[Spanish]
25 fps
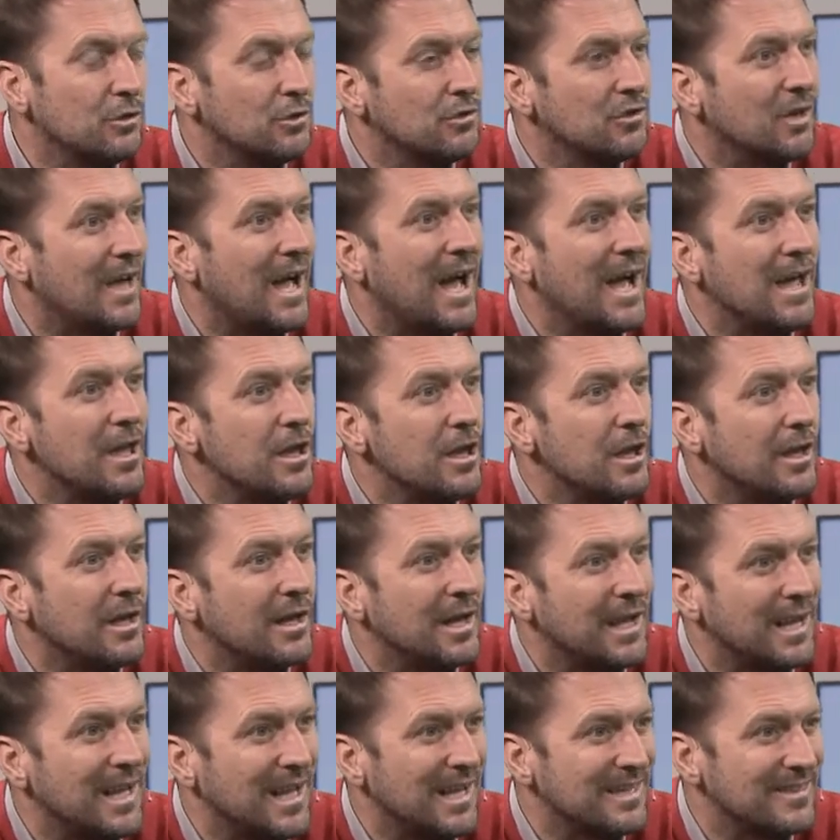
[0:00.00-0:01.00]
Entonces ahí
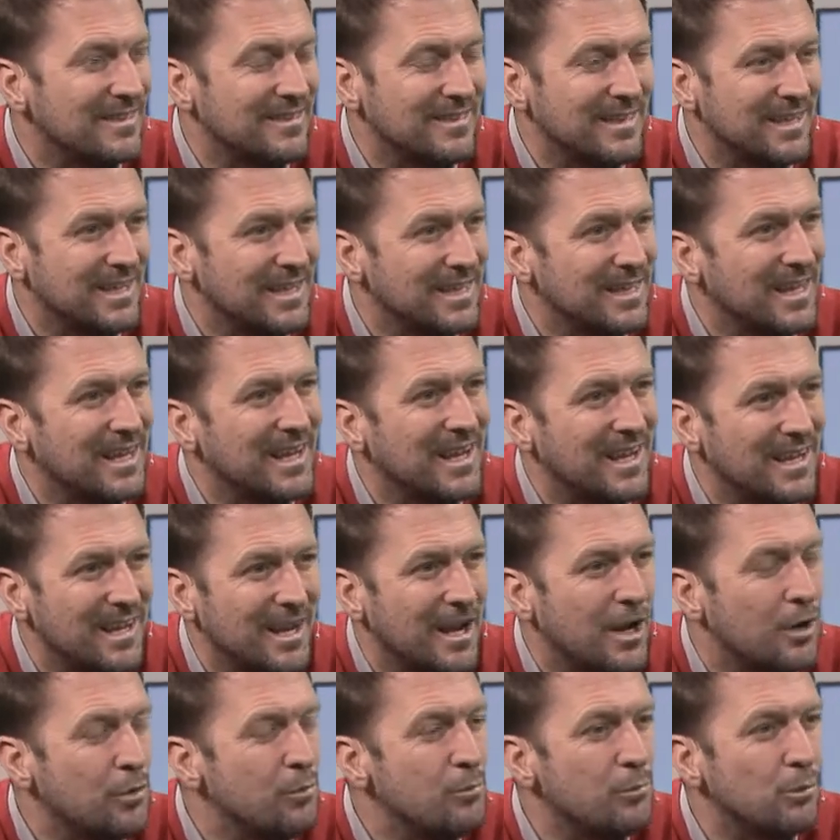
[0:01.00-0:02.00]
en las etiquetas
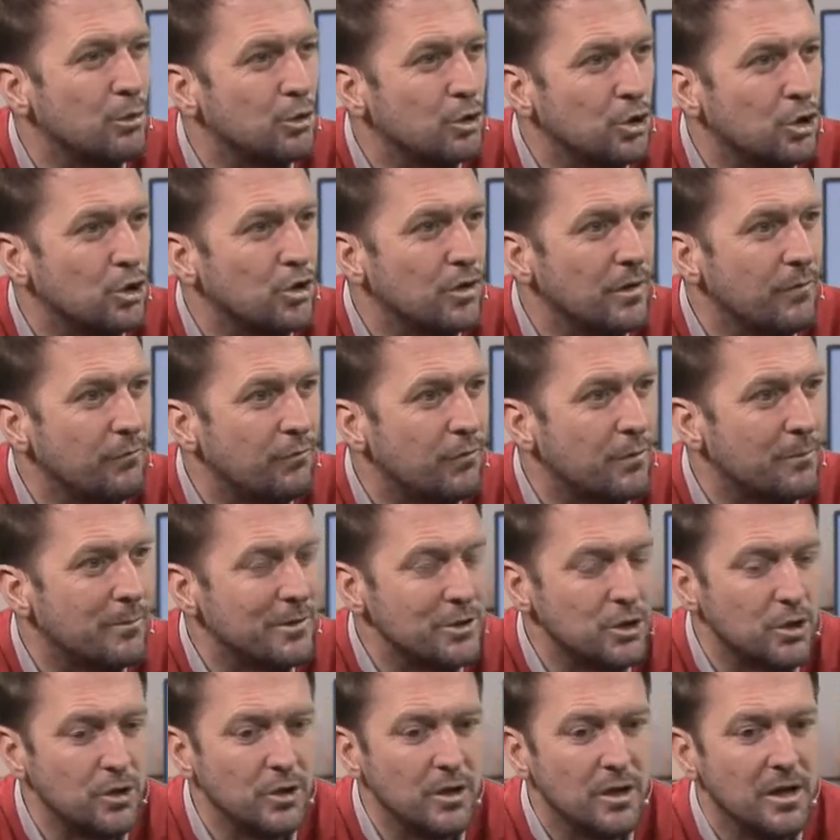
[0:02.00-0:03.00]
generan un montón de
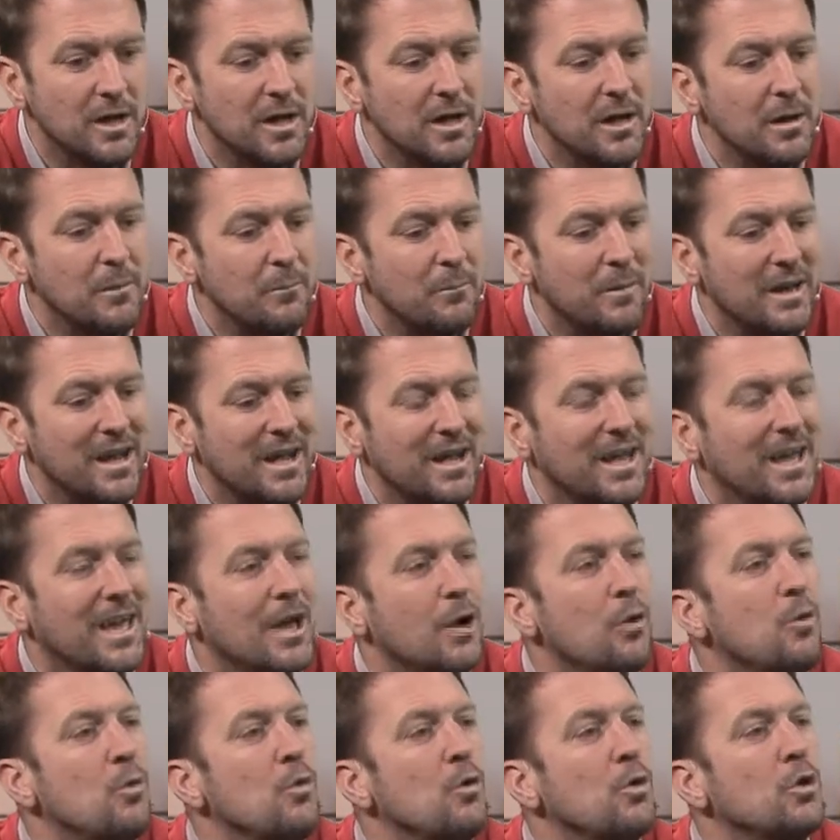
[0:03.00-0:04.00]
información para
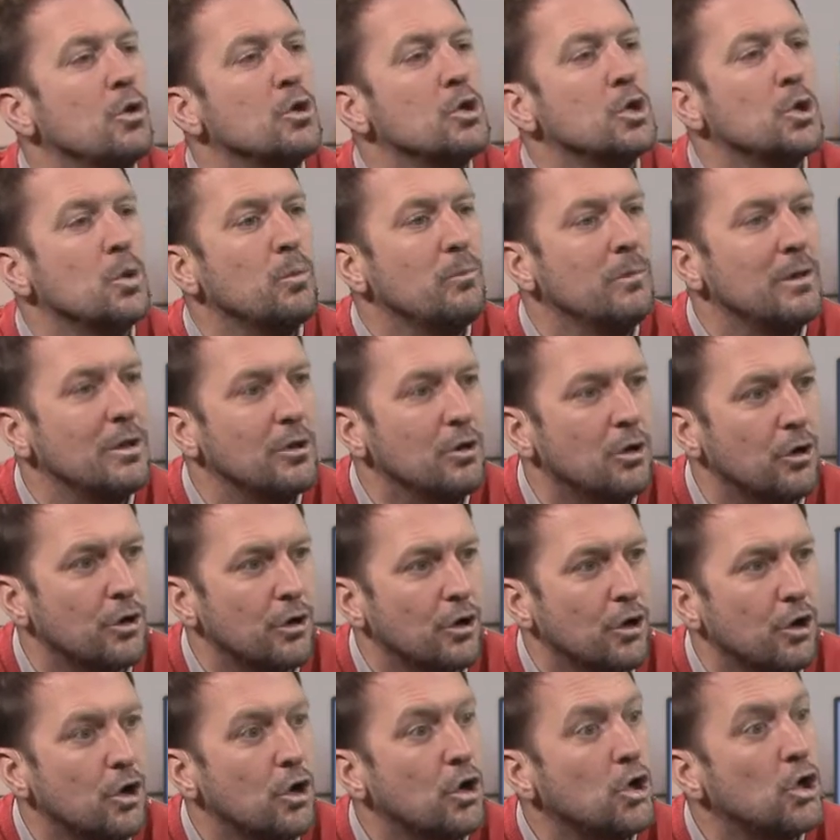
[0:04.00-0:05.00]
que un
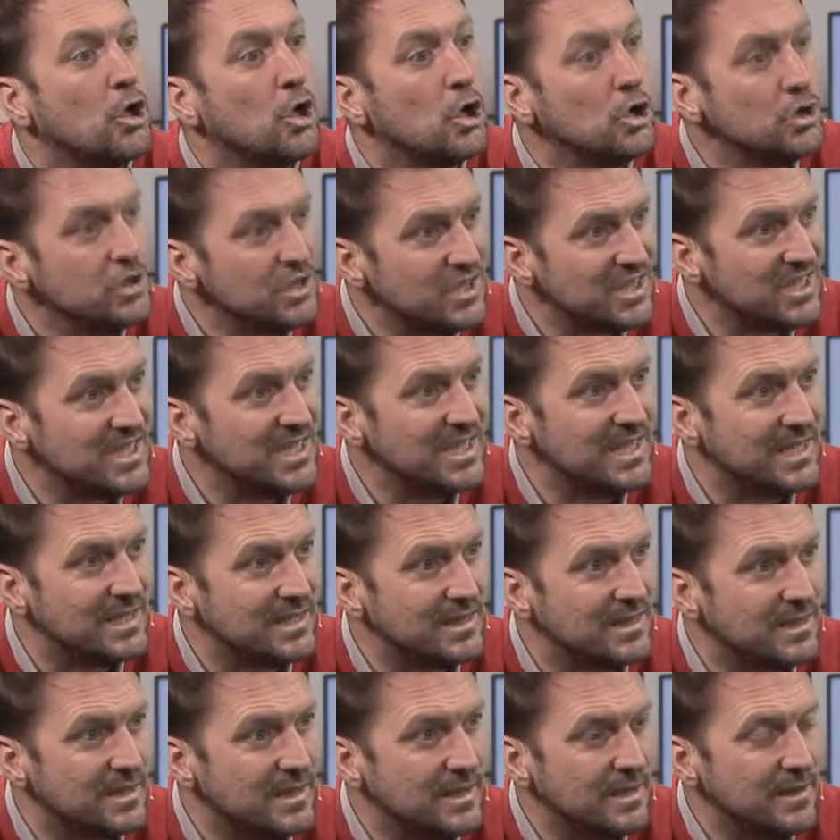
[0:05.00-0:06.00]
consumidor
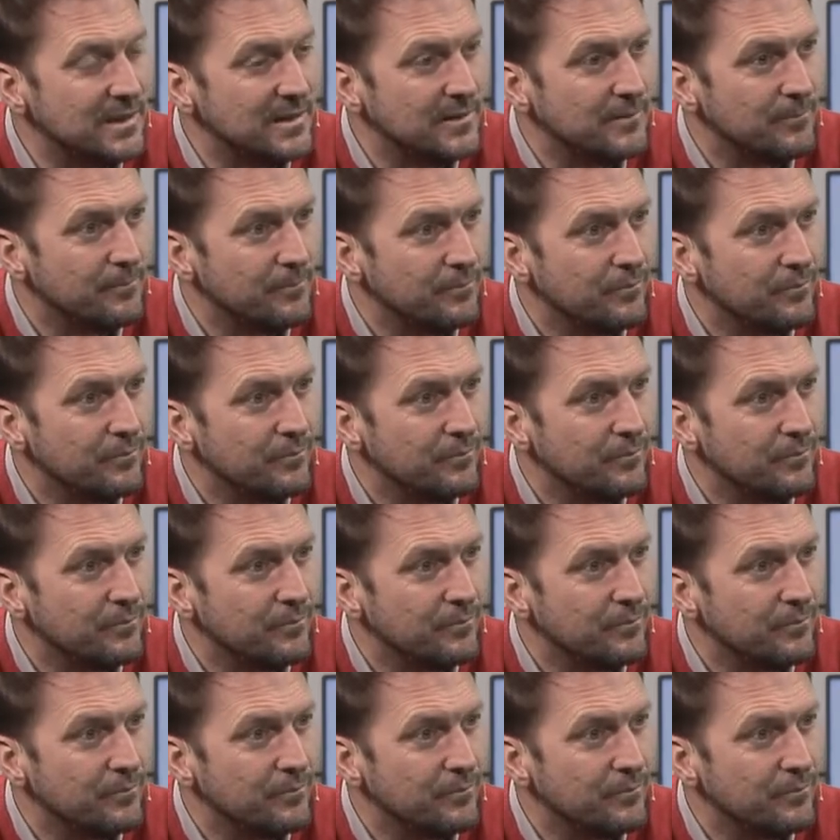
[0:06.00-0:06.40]
consciente